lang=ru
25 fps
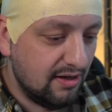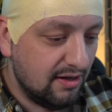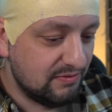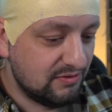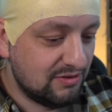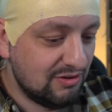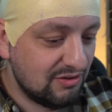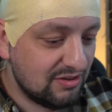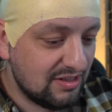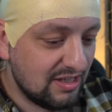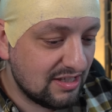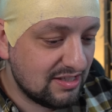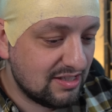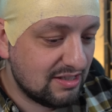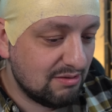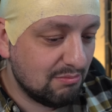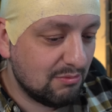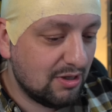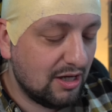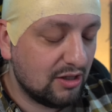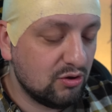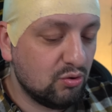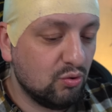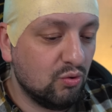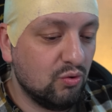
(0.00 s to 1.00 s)
В девятнадцатом
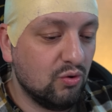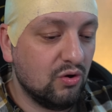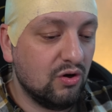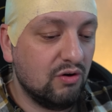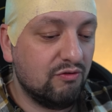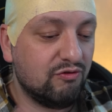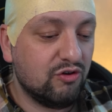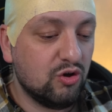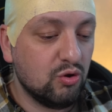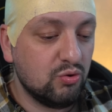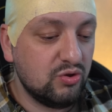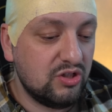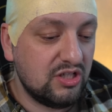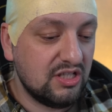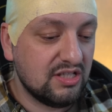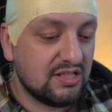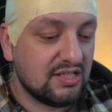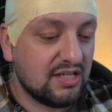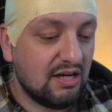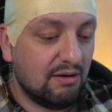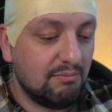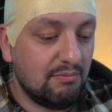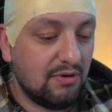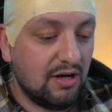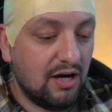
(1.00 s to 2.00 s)
году в
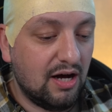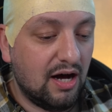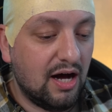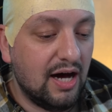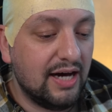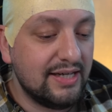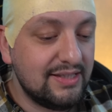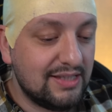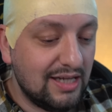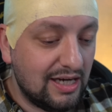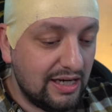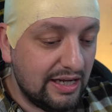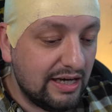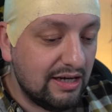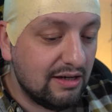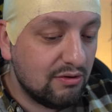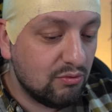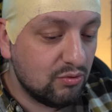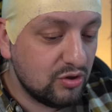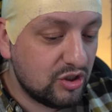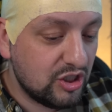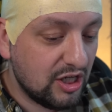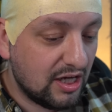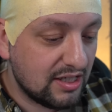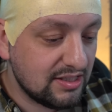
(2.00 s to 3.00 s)
грузинском Айдоле
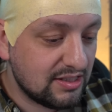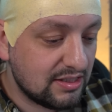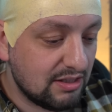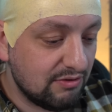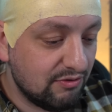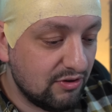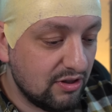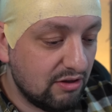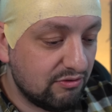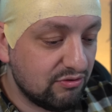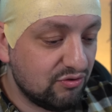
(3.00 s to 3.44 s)
участвовала.